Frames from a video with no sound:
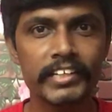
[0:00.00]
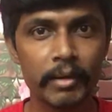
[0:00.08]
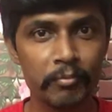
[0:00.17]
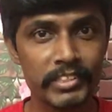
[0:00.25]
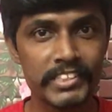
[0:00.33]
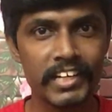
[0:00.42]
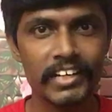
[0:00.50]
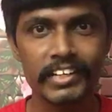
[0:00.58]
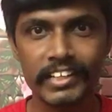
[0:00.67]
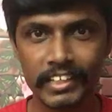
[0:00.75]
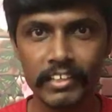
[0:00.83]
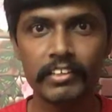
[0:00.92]
நம்ம சேனலை
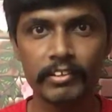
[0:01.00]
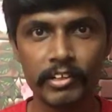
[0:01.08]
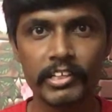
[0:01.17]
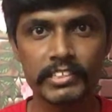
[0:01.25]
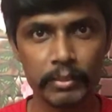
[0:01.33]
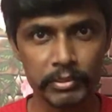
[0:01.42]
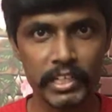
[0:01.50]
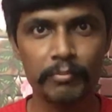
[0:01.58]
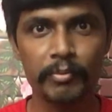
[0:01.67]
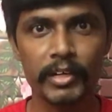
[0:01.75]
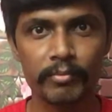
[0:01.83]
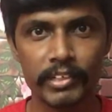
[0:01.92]
நீங்கள் இது வரைக்கும் சப்ஸ்கிரைப்
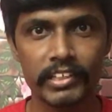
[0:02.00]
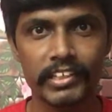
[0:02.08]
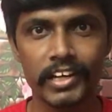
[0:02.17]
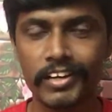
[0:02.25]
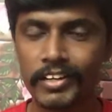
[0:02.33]
பண்ணாமல் இருந்தீங்கன்னா